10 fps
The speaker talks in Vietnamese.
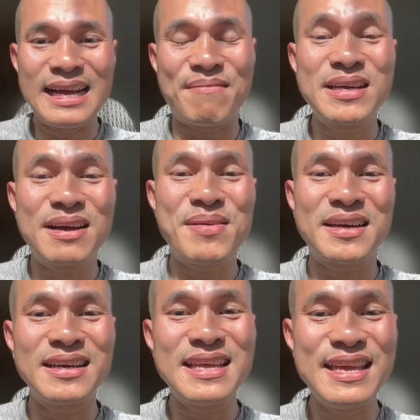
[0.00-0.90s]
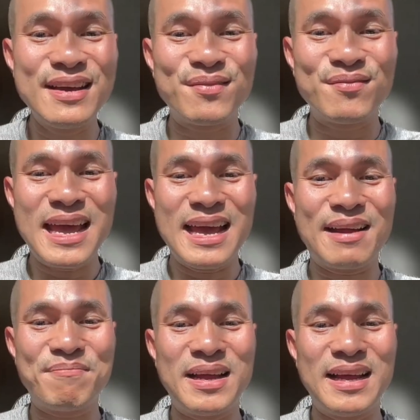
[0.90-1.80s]
Cảm ơn các bạn rất là nhiều và hẹn
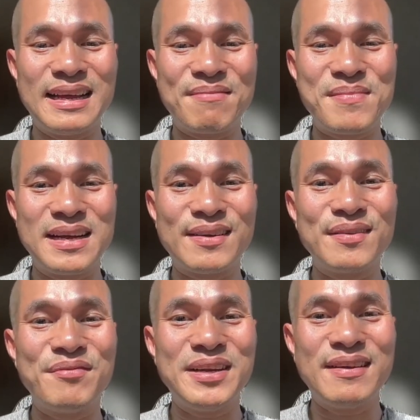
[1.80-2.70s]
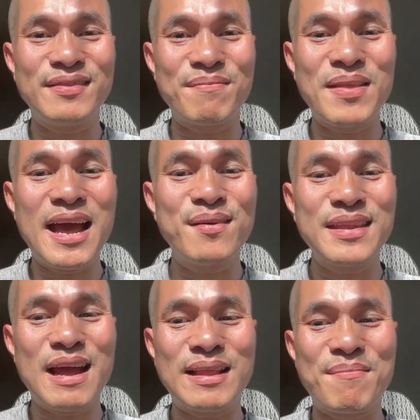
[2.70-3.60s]
gặp lại các bạn trong cái video tiếp theo.
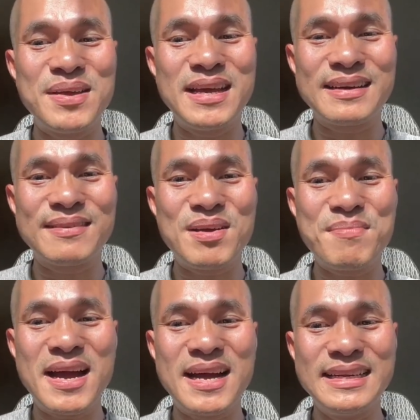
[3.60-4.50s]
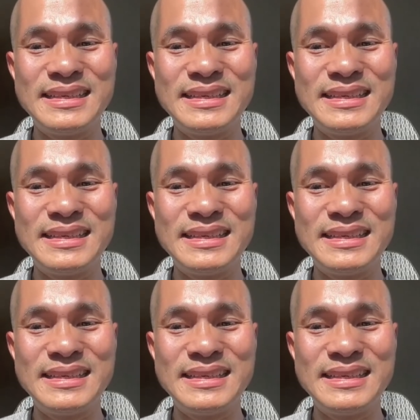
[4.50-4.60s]
Chào tạm biệt. Bye bye.